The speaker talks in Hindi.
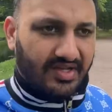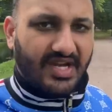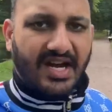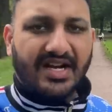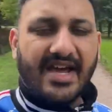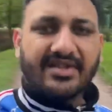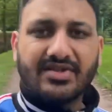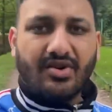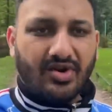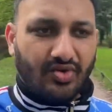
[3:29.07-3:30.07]

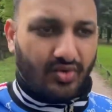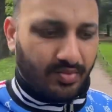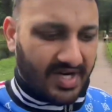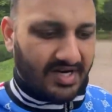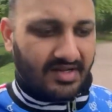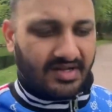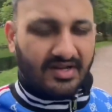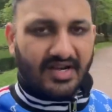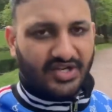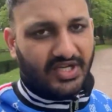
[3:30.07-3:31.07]
यानडेक्स और ऊबर
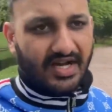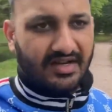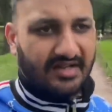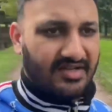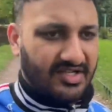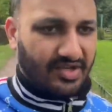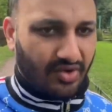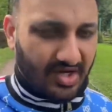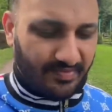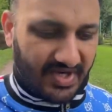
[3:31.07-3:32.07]
रशिया ये
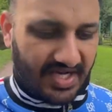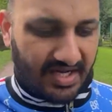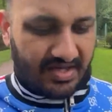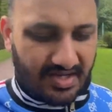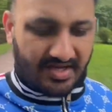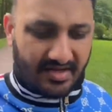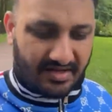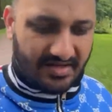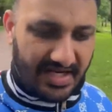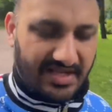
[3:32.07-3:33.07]
दो कंपनियाँ
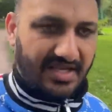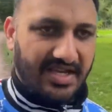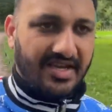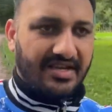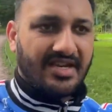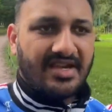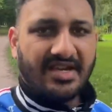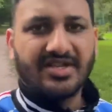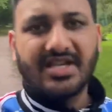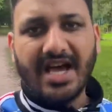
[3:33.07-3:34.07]
चलती हैं
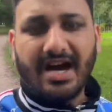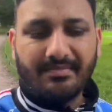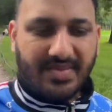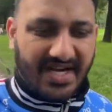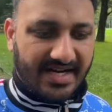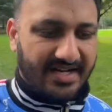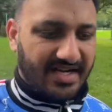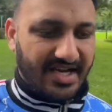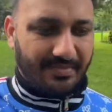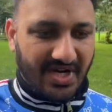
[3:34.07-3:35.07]
इनसे आप कनेक्ट
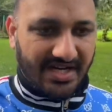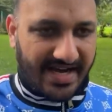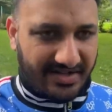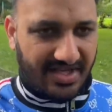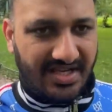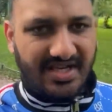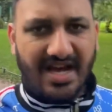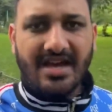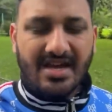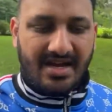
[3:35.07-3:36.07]
करके अपनी टैक्सी
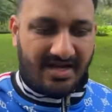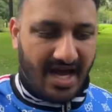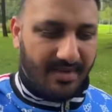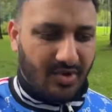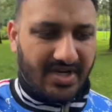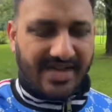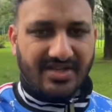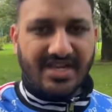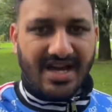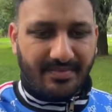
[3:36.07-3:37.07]
आपको
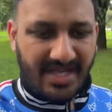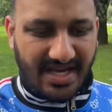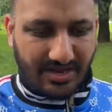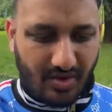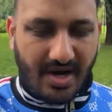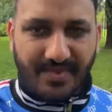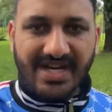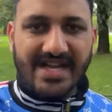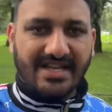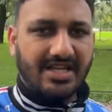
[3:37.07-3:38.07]
टैक्सी यहाँ पे या तो
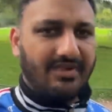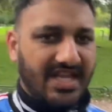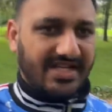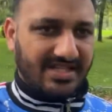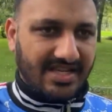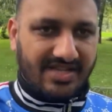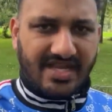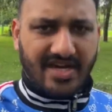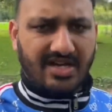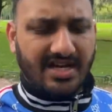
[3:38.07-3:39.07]
अपनी टैक्सी भी ले सकते हैं
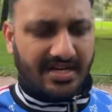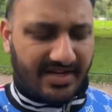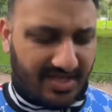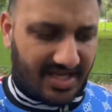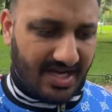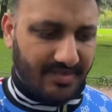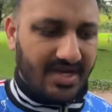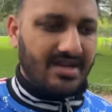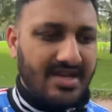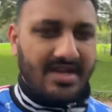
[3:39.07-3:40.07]
सेकेंड हैंड टैक्सियाँ यहाँ
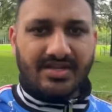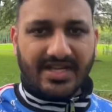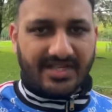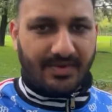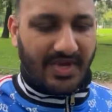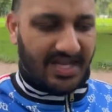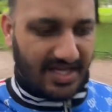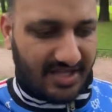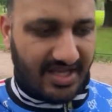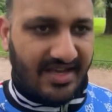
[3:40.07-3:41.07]
पे सस्ती मिल
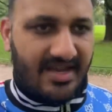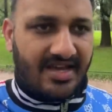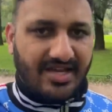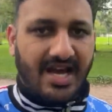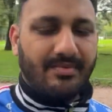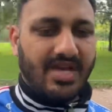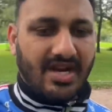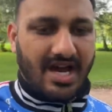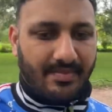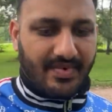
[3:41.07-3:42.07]
जाती हैं या
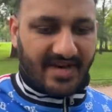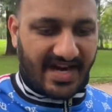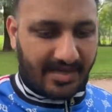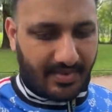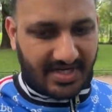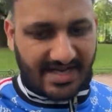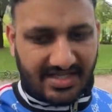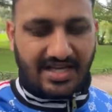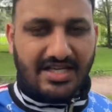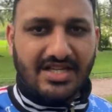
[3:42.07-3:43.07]
फिर आप रेंट पे
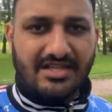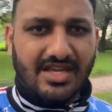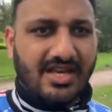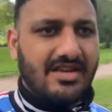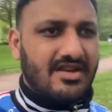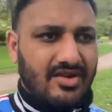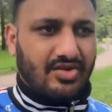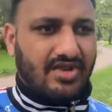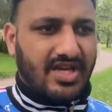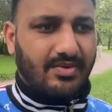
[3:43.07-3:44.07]
टैक्सी ले सकते हैं
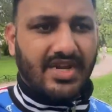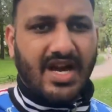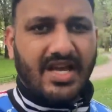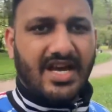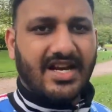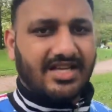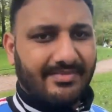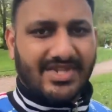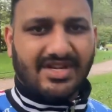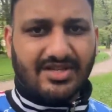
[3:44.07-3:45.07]
जो करीबन हज़ार से
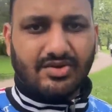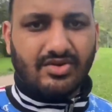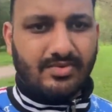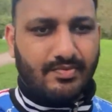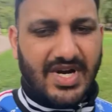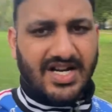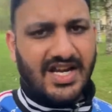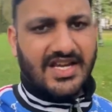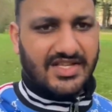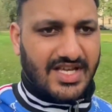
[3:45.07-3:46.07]
पंद्रह सौ पर
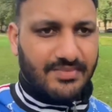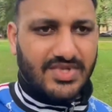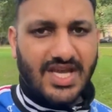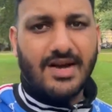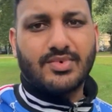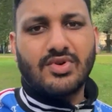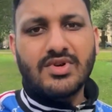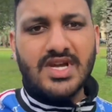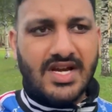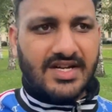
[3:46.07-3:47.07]
डे के हिसाब से आपको
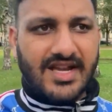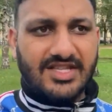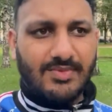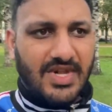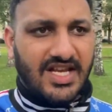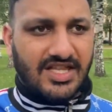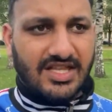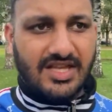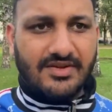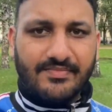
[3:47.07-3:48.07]
टैक्सी मिल
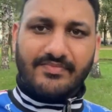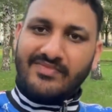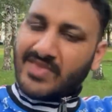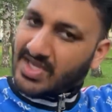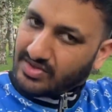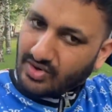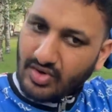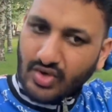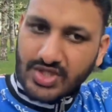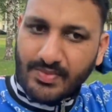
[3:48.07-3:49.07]
जाती है तो
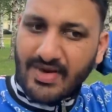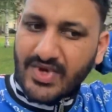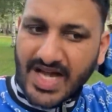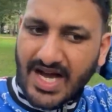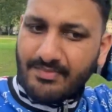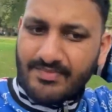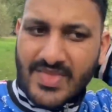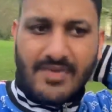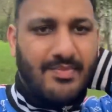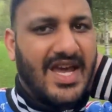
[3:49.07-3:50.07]
उसमें भी आप
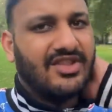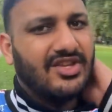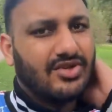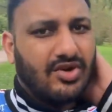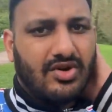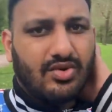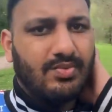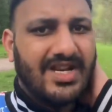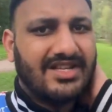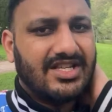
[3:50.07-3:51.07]
पैंतीस सौ
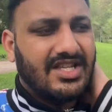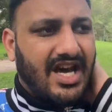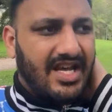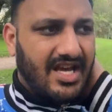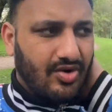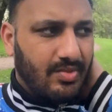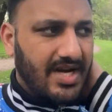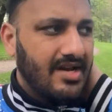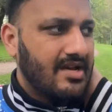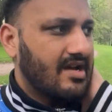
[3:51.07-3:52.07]
रूबल से चार हज़ार
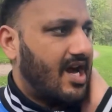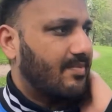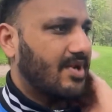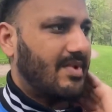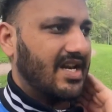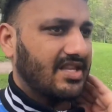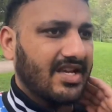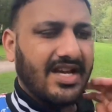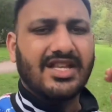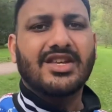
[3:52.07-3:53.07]
रूबल आप कमा लेते
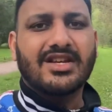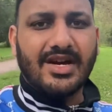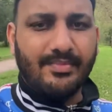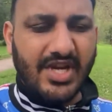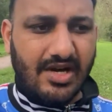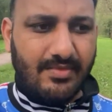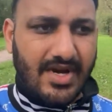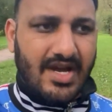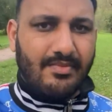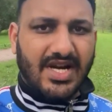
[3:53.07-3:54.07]
हैं कई दिन कम भी कम
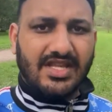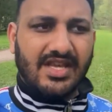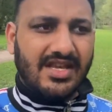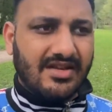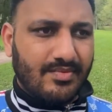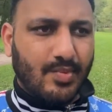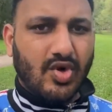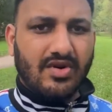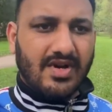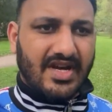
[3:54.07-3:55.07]
पाते हैं
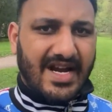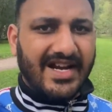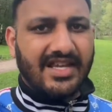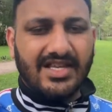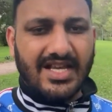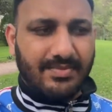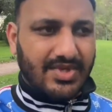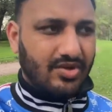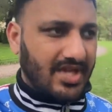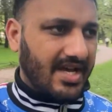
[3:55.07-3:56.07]
वो राइड के हिसाब
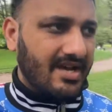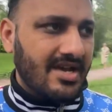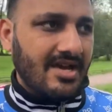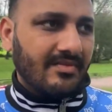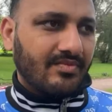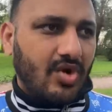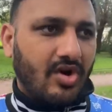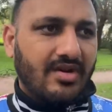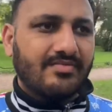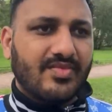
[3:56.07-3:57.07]
से होता है
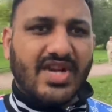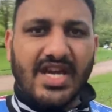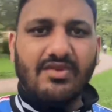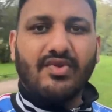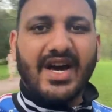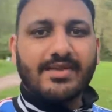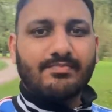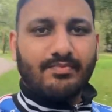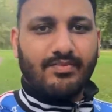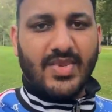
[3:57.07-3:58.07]
और कई बार
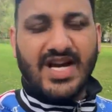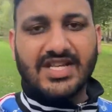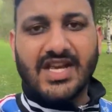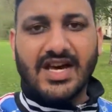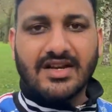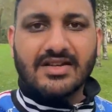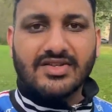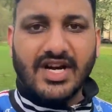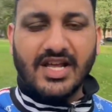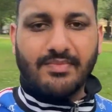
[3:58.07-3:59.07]
पाँच हज़ार
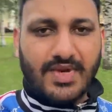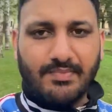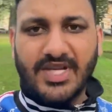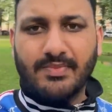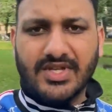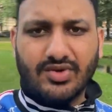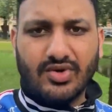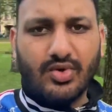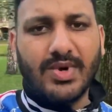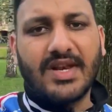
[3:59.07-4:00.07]
साढ़े पचपन
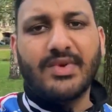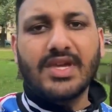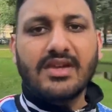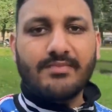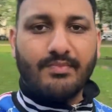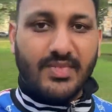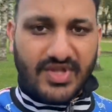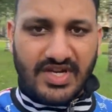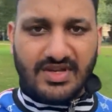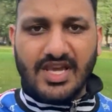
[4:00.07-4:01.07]
सौ रूबल भी
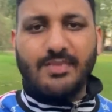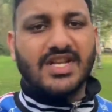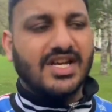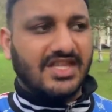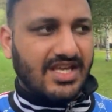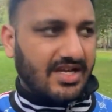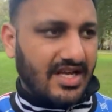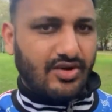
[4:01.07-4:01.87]
दिन के बन जाते हैं कई